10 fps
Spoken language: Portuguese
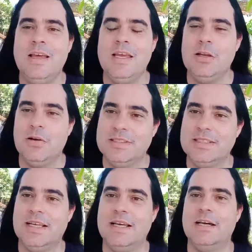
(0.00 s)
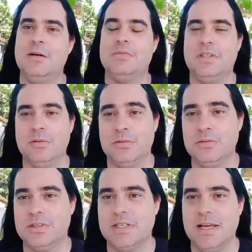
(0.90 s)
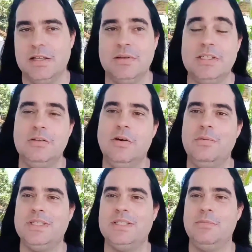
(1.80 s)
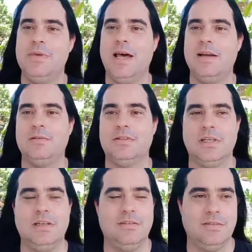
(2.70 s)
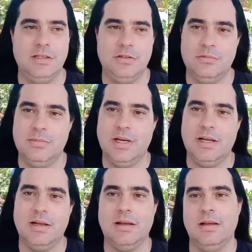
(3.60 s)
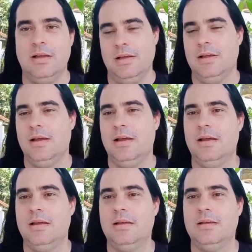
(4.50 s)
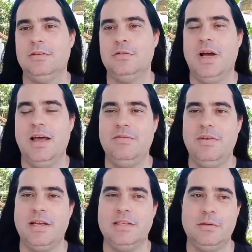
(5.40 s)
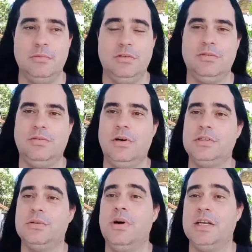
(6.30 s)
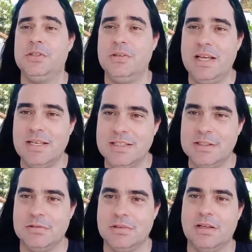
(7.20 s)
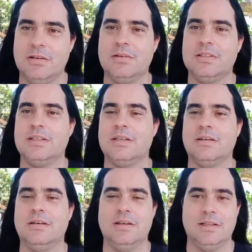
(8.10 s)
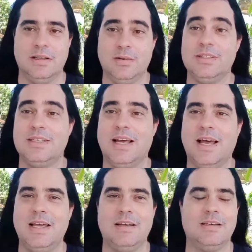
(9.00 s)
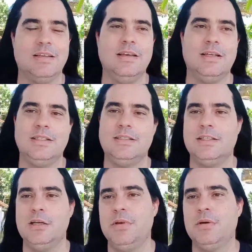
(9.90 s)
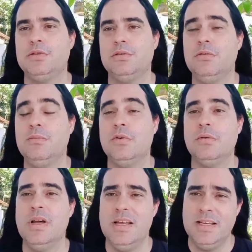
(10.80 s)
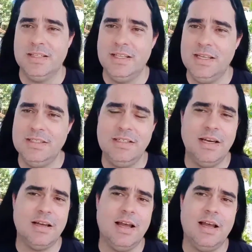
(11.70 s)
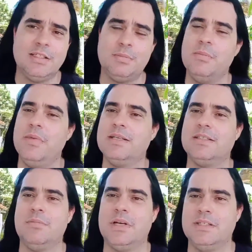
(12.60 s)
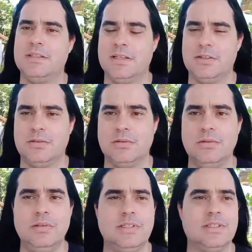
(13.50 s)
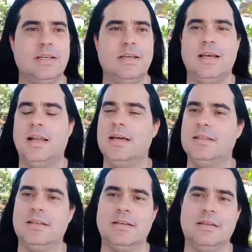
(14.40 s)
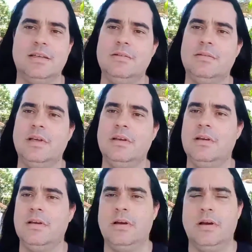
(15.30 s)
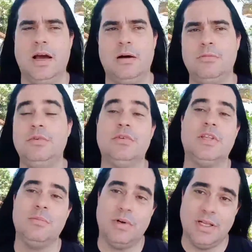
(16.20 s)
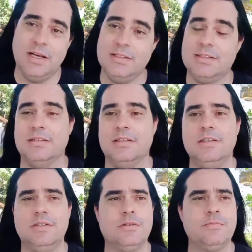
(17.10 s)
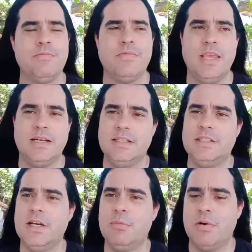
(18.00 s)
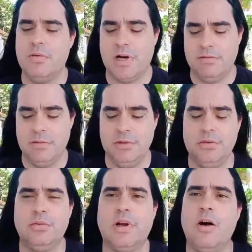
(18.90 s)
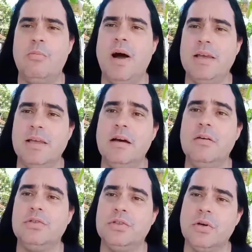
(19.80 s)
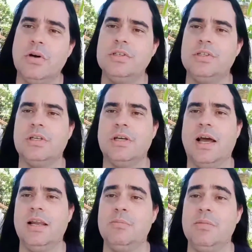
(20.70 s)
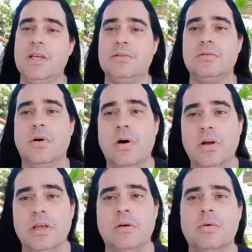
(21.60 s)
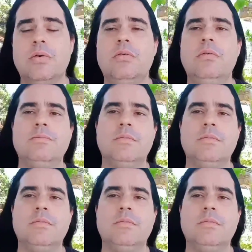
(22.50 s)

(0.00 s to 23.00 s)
E nós ensaiamos, deu tudo certo. Esse nome Semiáridos, ele vem de uma é, de uma referência muito forte com o regionalismo da nossa da nossa área aqui, a gente sempre costumou, desde a, as primeiras apresentações lá em Tanquinho, né, há muito tempo antes disso, que a gente já procurava misturar o baião, o shot, a elementos do rock and roll.